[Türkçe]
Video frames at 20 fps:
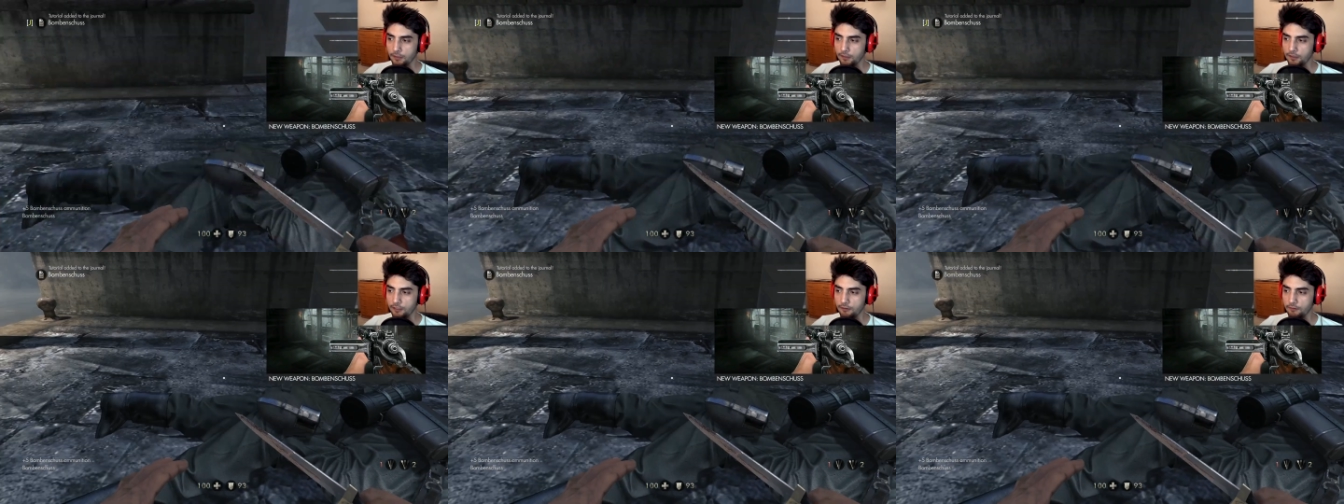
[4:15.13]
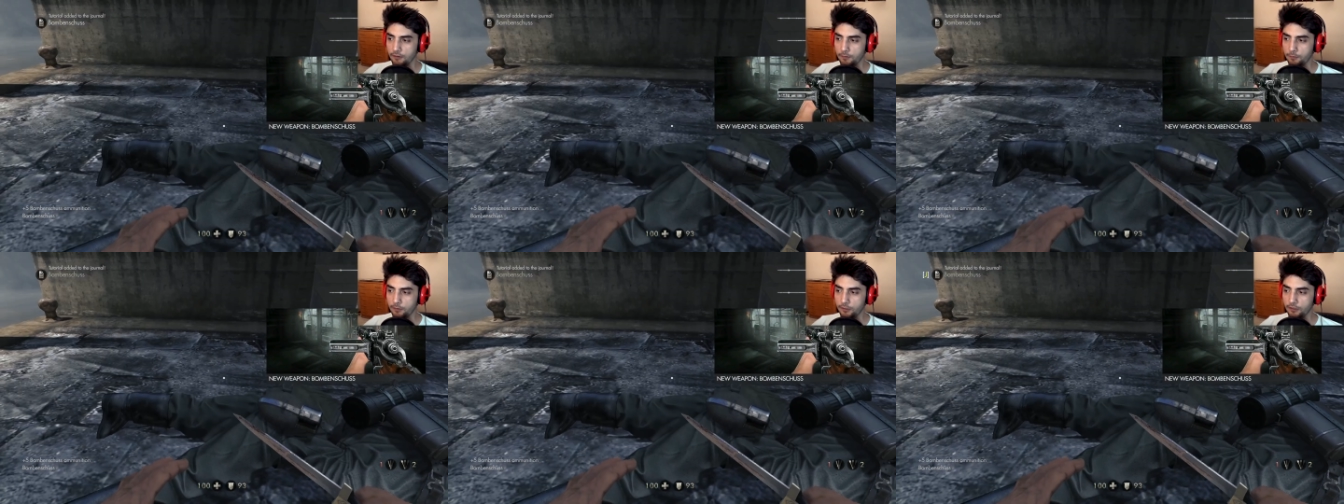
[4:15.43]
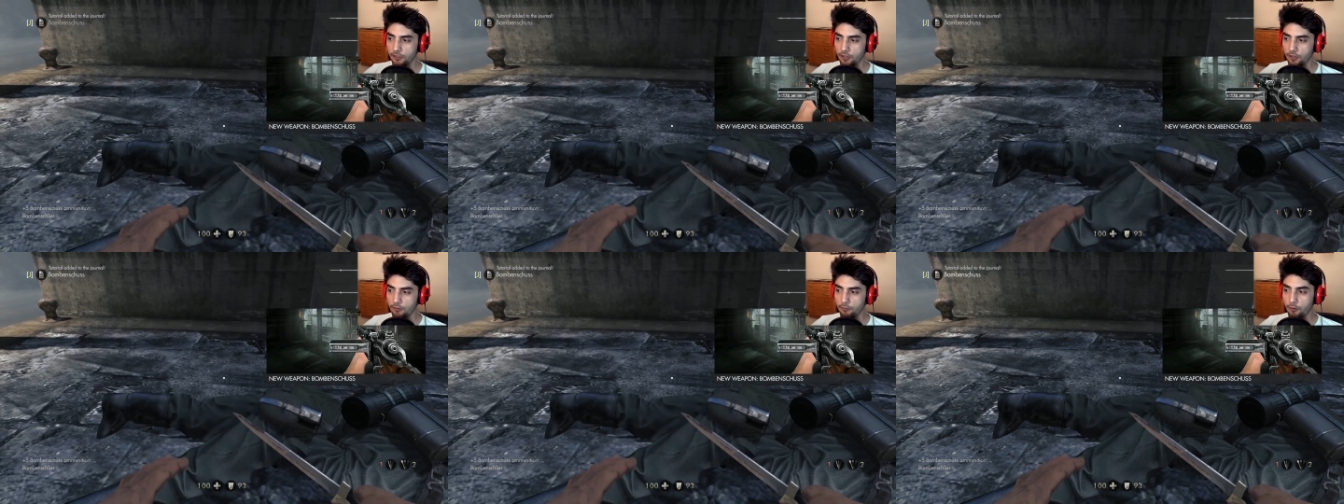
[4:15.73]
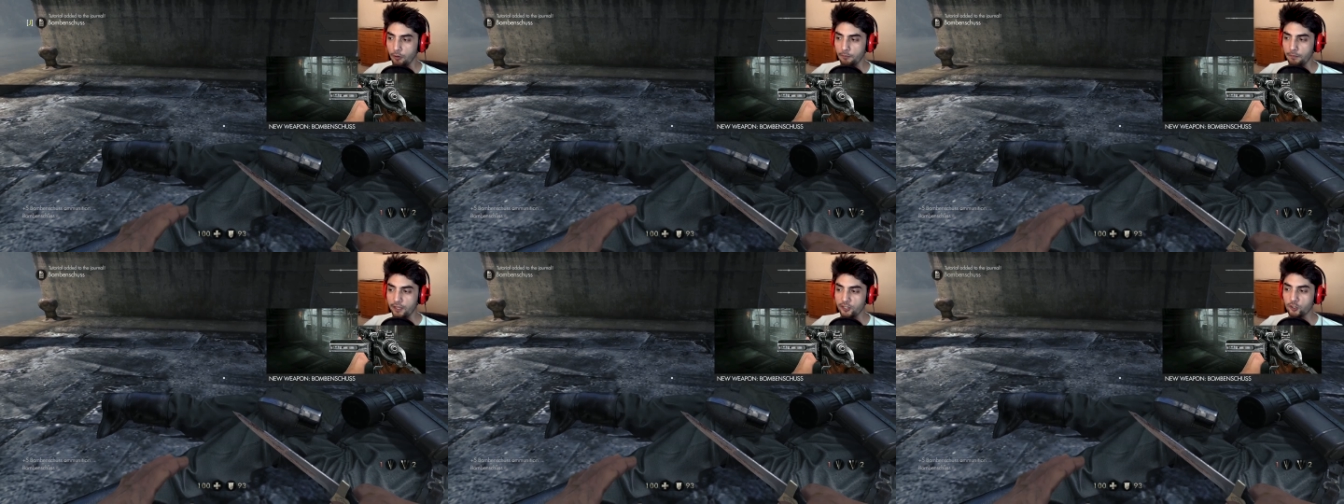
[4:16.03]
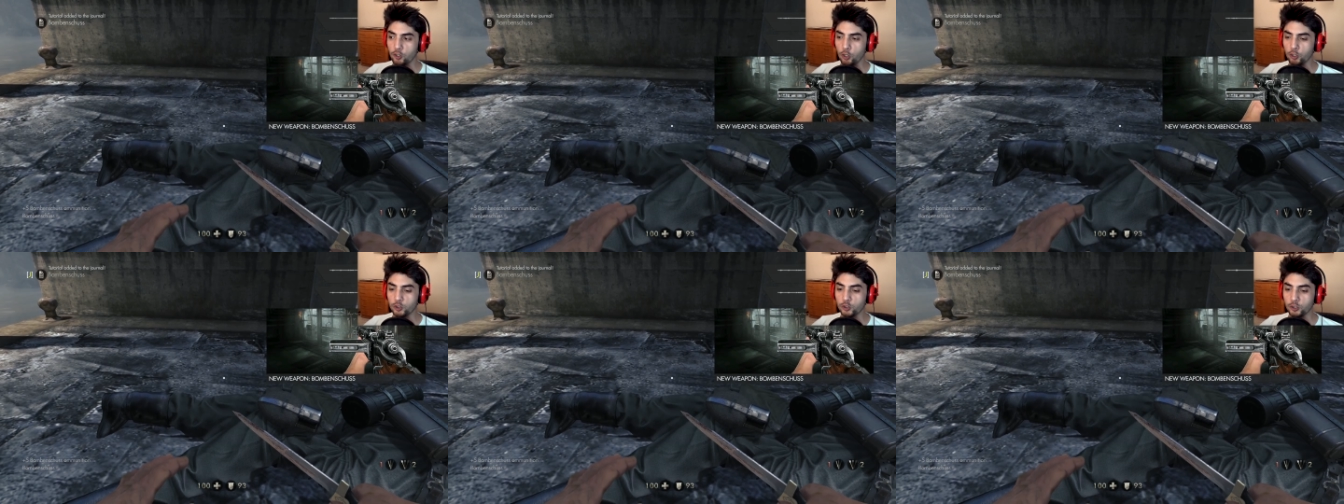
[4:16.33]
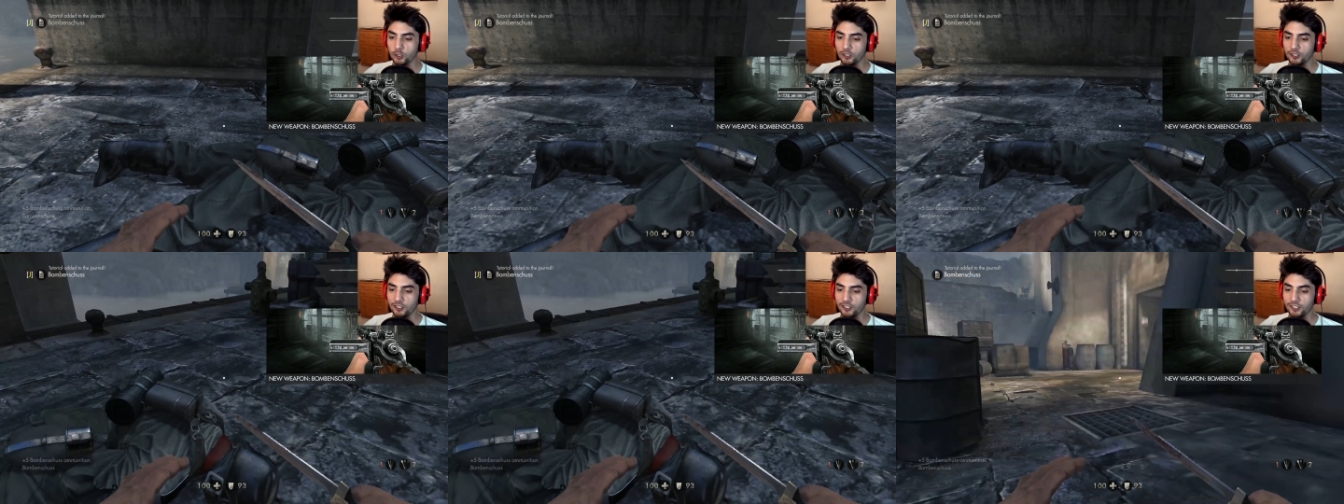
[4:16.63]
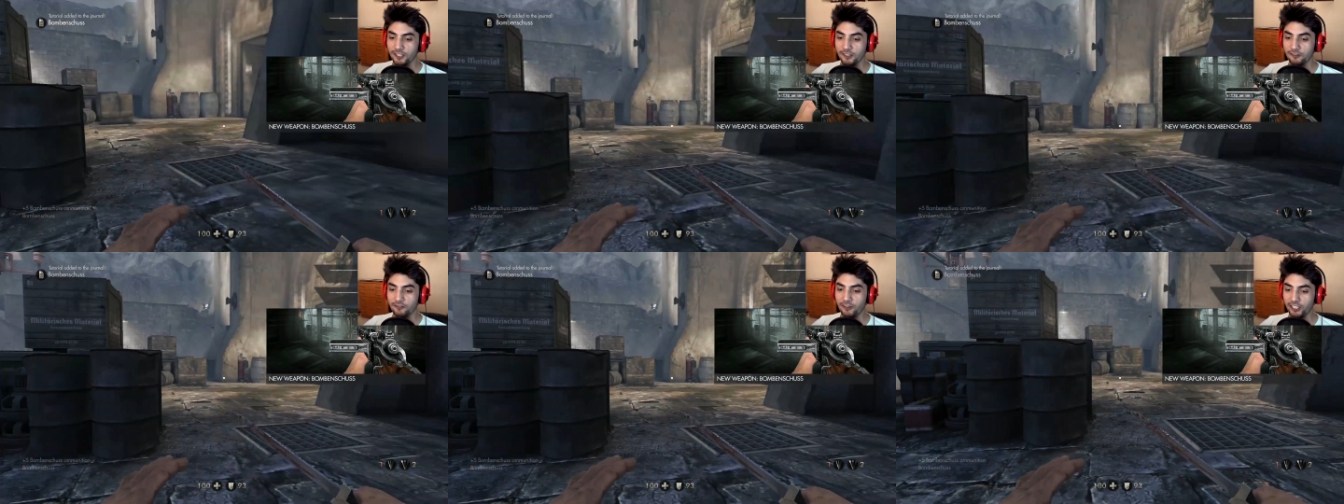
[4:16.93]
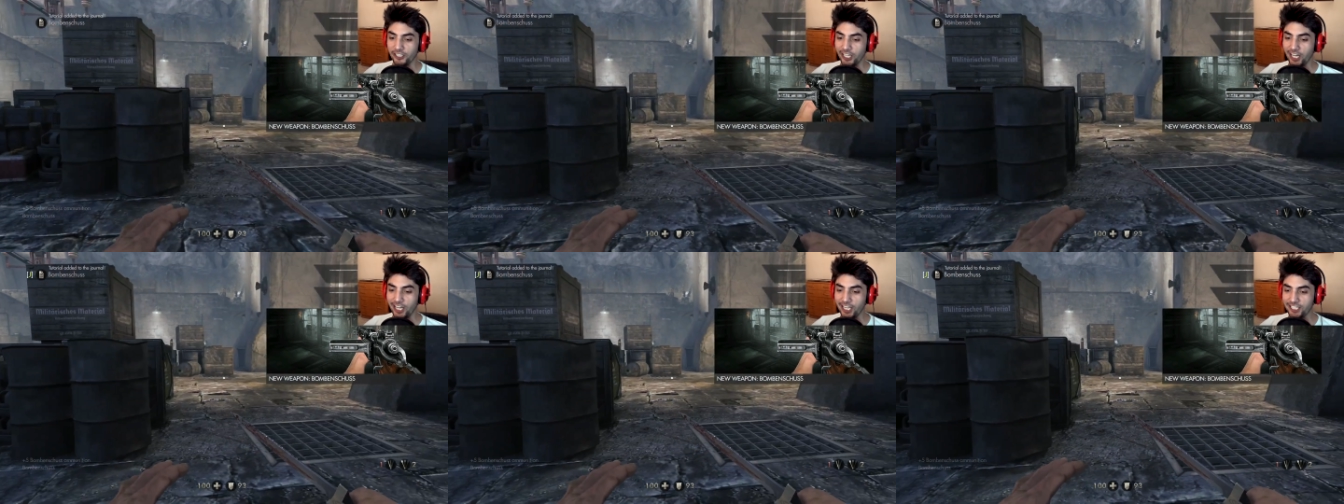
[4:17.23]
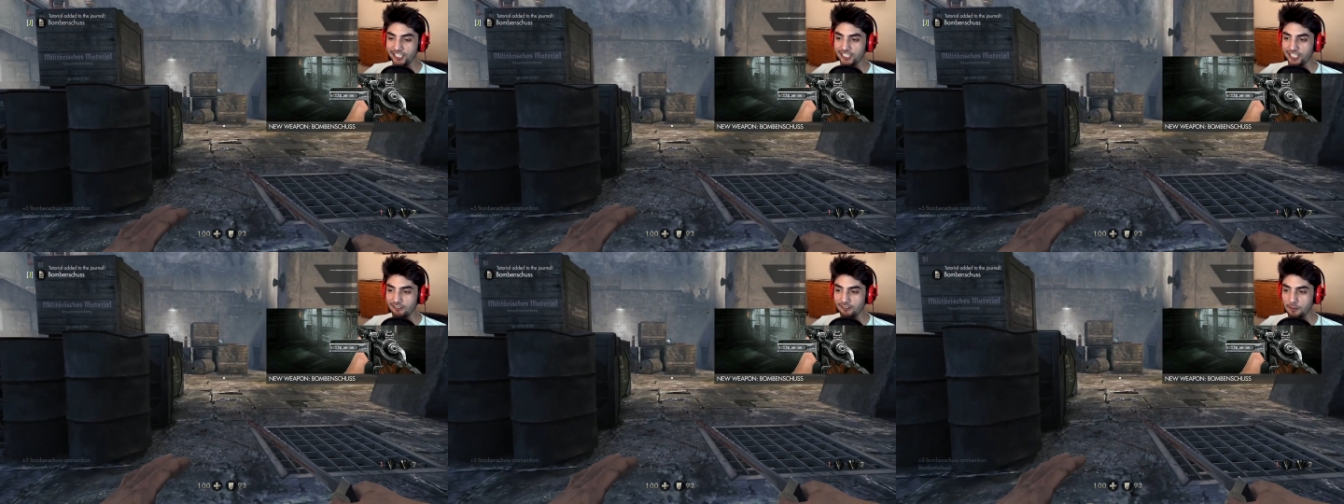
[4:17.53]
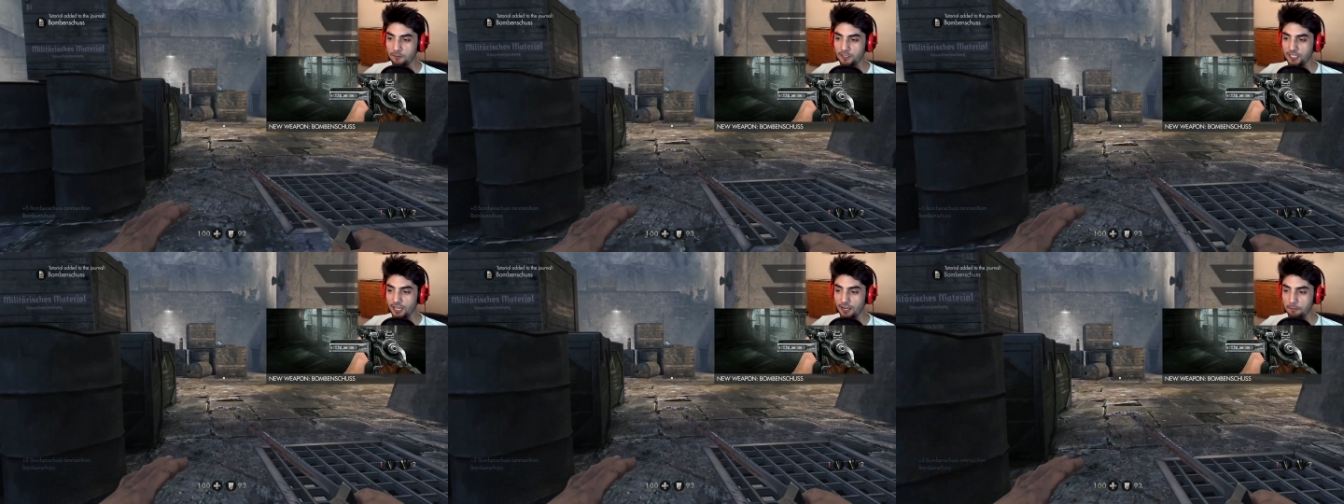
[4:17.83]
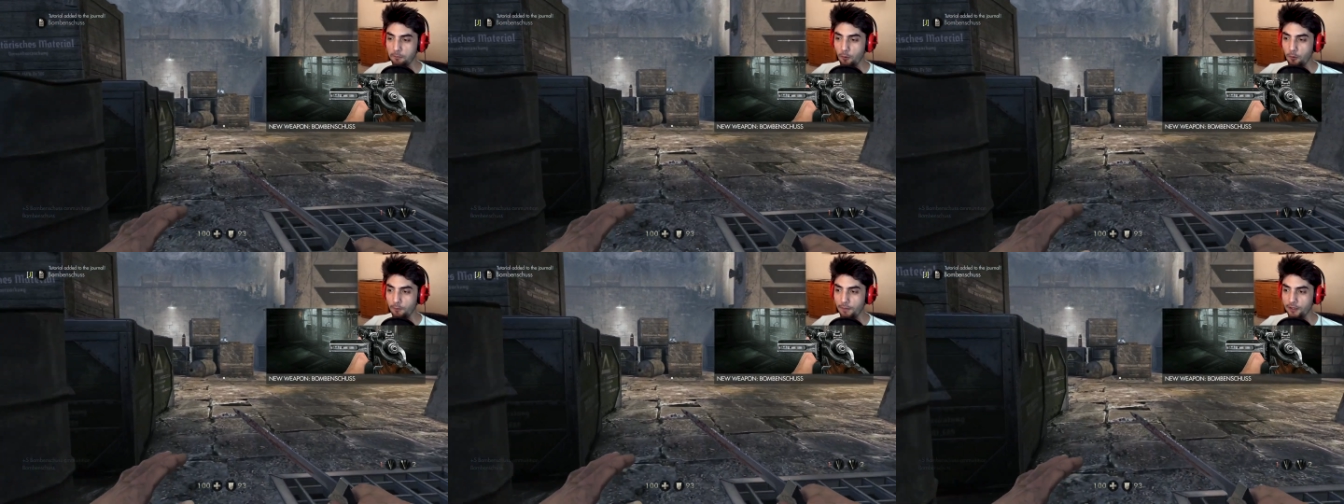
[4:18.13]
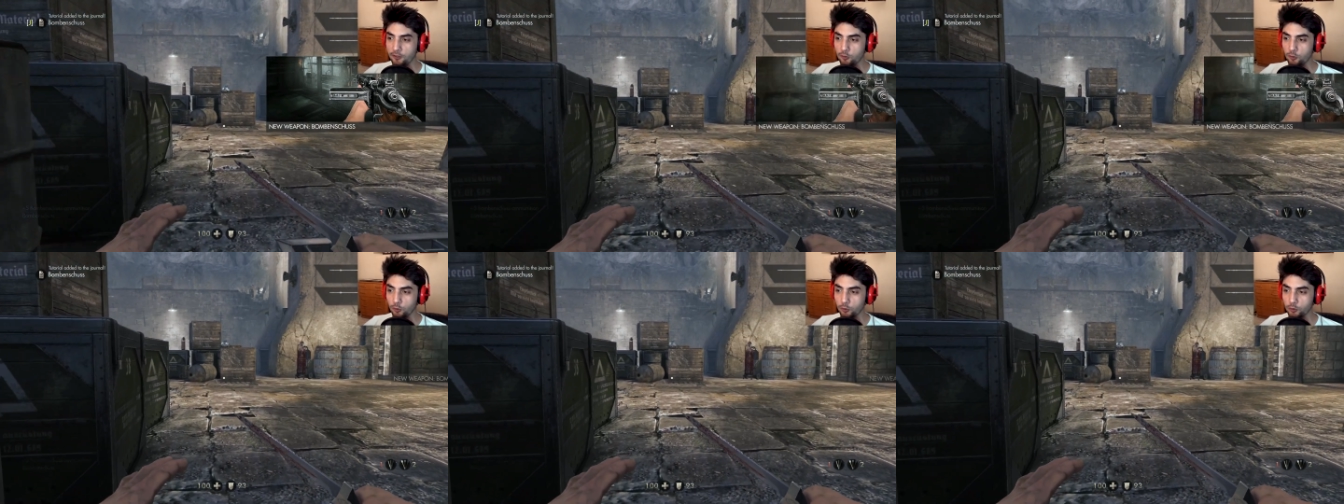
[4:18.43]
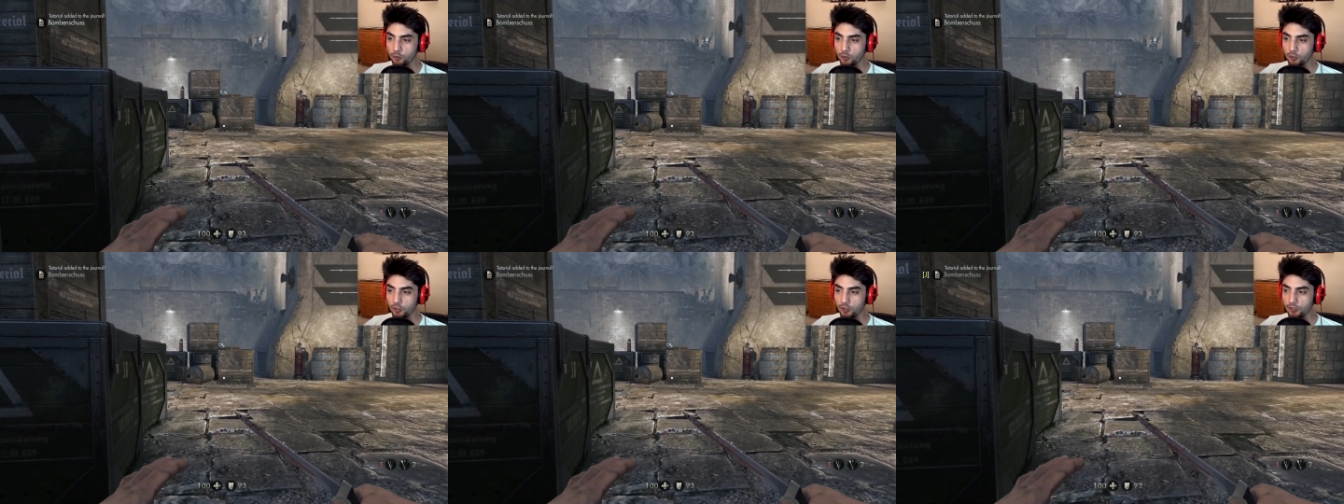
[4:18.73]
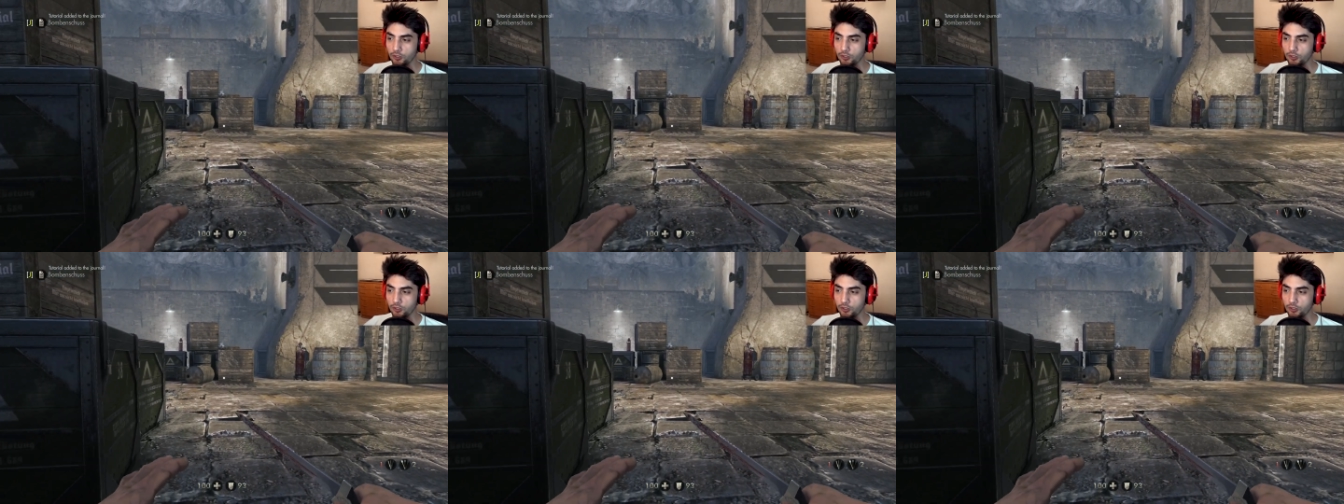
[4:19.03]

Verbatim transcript: Ne weapon? Bombenşus. Vallahi en sevdiğim silah bombenşus.